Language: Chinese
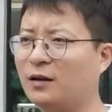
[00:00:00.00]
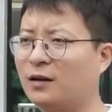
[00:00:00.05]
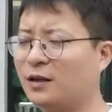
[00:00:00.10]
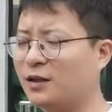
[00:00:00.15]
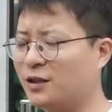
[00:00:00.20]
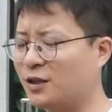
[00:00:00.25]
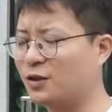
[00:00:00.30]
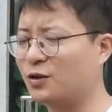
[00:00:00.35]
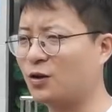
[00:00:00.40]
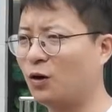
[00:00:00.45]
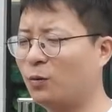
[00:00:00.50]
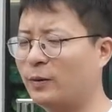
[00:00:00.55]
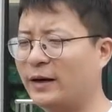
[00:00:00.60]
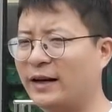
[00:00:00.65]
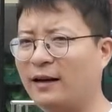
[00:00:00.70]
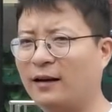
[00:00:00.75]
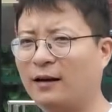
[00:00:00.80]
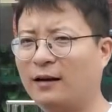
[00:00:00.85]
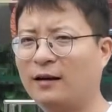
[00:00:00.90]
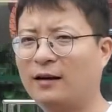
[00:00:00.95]
以及周
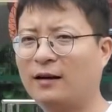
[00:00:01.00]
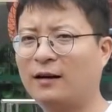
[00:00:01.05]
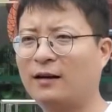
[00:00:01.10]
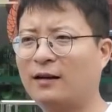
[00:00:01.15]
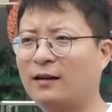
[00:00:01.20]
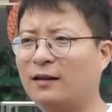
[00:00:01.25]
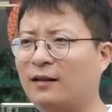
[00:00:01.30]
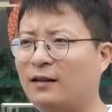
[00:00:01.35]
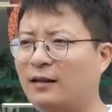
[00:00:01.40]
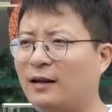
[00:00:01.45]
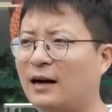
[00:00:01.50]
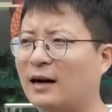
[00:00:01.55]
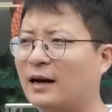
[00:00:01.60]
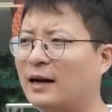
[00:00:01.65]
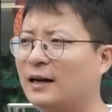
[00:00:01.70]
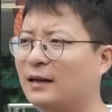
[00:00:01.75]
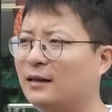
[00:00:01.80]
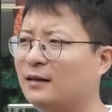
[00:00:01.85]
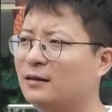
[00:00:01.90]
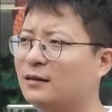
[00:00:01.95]
边，大
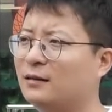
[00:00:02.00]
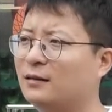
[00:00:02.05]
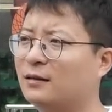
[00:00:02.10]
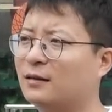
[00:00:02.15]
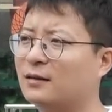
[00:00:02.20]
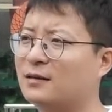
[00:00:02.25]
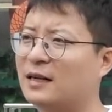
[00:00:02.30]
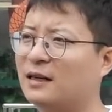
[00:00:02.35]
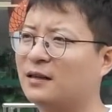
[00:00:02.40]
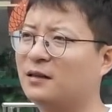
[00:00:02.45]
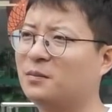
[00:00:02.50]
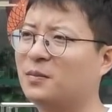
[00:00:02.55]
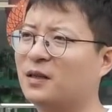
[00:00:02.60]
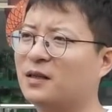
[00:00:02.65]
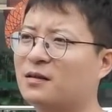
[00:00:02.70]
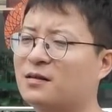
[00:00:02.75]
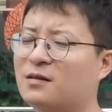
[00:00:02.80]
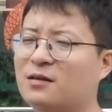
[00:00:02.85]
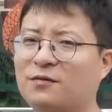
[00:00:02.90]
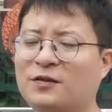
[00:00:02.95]
概得占日
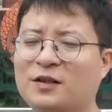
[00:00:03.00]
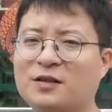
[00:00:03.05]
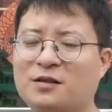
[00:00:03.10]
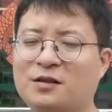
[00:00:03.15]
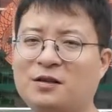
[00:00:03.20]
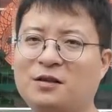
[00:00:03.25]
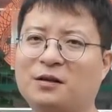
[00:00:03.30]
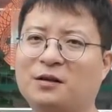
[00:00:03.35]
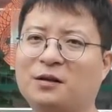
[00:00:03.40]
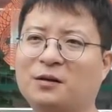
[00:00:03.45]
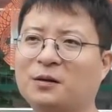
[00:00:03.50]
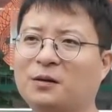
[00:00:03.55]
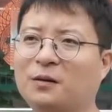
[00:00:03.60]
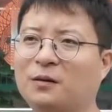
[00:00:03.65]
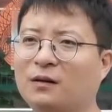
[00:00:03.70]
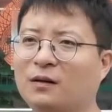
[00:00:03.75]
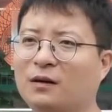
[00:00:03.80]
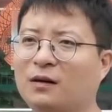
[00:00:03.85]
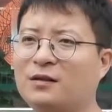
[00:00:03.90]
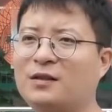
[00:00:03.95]
本四分之一的人
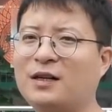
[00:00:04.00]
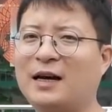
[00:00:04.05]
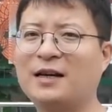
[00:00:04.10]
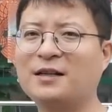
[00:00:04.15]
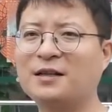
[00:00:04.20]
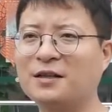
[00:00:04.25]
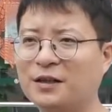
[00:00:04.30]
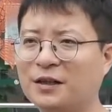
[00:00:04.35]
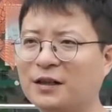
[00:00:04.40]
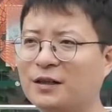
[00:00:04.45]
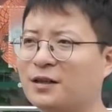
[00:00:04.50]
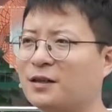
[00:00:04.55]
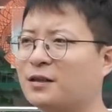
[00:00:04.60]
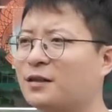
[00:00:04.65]
口。这还是一个